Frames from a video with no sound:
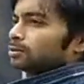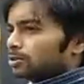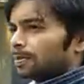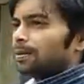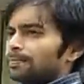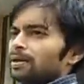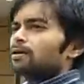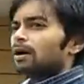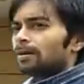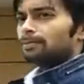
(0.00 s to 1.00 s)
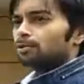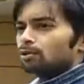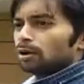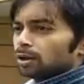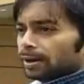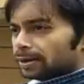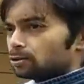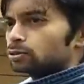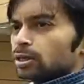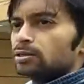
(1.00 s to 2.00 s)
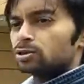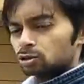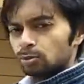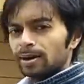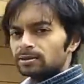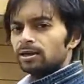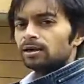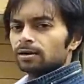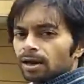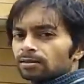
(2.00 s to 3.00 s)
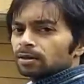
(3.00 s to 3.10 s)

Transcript: जापान में आपको ए टू जेड सुबह से लेकर रात